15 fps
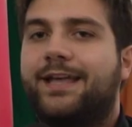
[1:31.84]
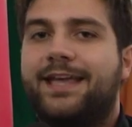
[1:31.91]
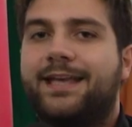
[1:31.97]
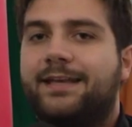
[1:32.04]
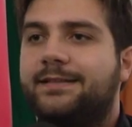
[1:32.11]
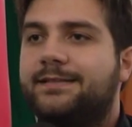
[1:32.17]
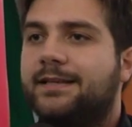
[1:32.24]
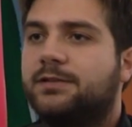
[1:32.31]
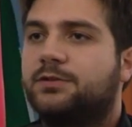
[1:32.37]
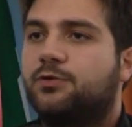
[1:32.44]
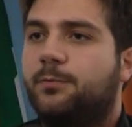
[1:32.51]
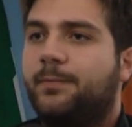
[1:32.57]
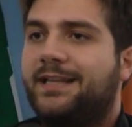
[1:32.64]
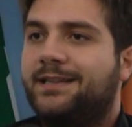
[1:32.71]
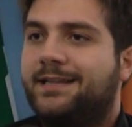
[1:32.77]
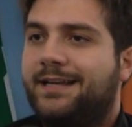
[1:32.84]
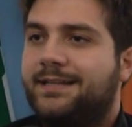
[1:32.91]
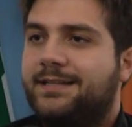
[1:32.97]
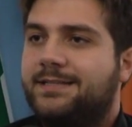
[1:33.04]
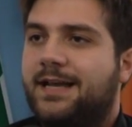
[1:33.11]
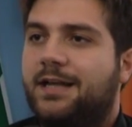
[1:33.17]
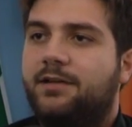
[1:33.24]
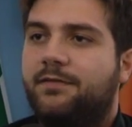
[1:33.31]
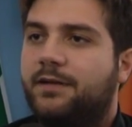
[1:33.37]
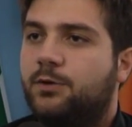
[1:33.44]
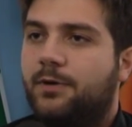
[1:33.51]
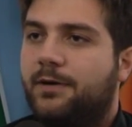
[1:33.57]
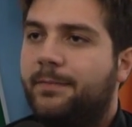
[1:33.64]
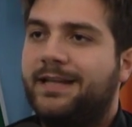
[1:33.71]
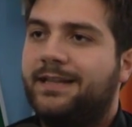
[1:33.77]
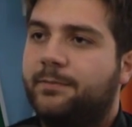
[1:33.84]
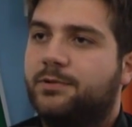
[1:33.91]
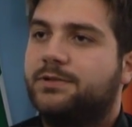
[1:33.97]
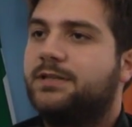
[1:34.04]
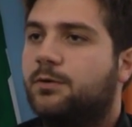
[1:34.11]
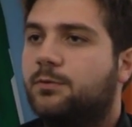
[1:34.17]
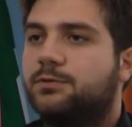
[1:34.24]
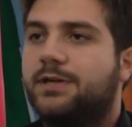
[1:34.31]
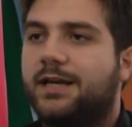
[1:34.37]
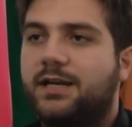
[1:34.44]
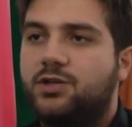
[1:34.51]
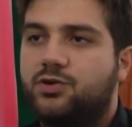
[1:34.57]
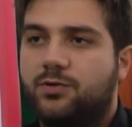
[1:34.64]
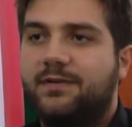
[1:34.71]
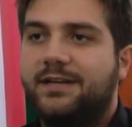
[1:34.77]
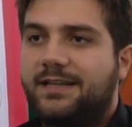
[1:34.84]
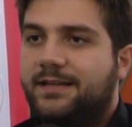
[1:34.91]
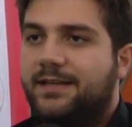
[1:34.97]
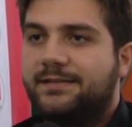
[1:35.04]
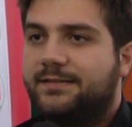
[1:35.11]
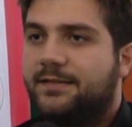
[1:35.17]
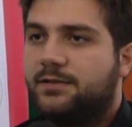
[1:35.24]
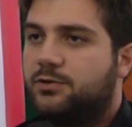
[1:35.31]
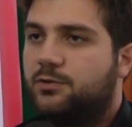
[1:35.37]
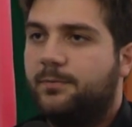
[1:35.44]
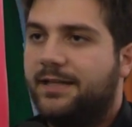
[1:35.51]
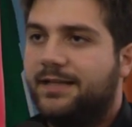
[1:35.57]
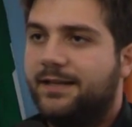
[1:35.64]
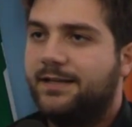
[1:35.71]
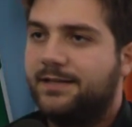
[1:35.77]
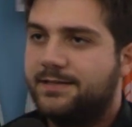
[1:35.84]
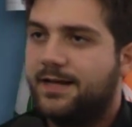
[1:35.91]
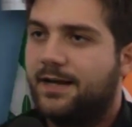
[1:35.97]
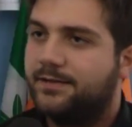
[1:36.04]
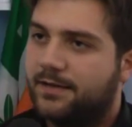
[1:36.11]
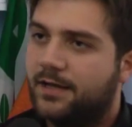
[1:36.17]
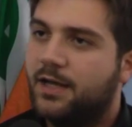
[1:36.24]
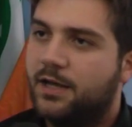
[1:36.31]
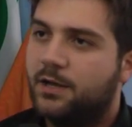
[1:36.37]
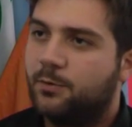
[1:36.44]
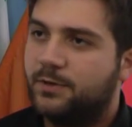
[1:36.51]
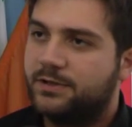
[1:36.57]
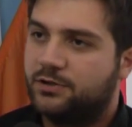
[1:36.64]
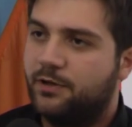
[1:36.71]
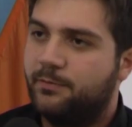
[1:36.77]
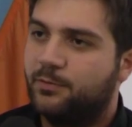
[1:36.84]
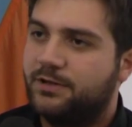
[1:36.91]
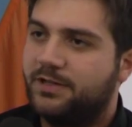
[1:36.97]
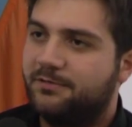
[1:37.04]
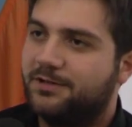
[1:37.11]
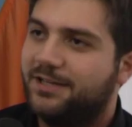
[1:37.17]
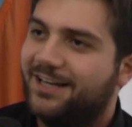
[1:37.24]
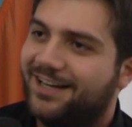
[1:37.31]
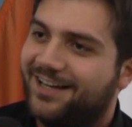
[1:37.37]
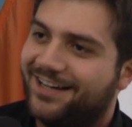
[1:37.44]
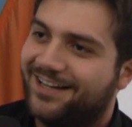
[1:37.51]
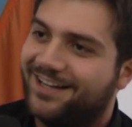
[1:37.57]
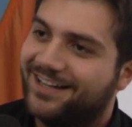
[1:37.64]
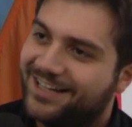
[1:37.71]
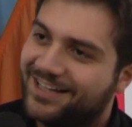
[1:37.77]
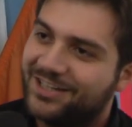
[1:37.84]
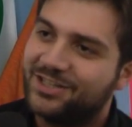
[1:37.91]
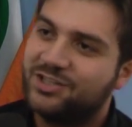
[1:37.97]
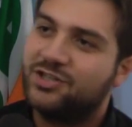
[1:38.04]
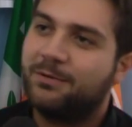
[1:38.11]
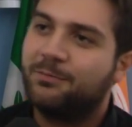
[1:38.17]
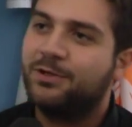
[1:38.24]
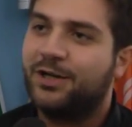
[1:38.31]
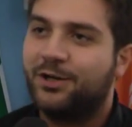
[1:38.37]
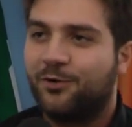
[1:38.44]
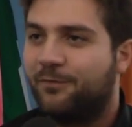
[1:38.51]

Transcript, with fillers: è che chi sia strumentalizzato, eventualmente possa accusare i giovani di essere strumentalizzati. Questo è il motivo della, diciamo, del